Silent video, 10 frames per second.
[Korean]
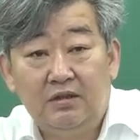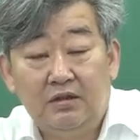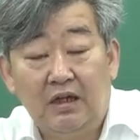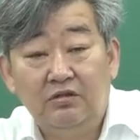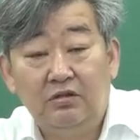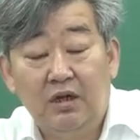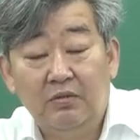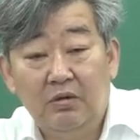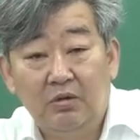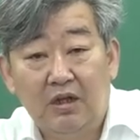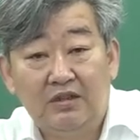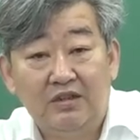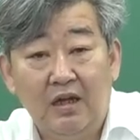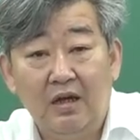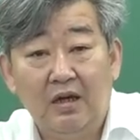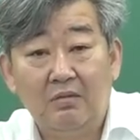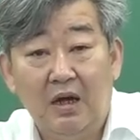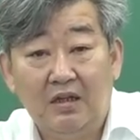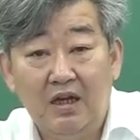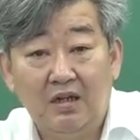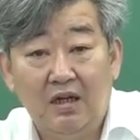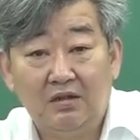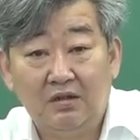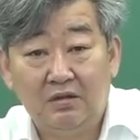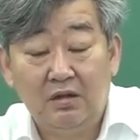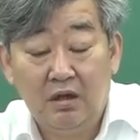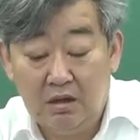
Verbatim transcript: 단순 암기보다는 생각을 많이 하게 하는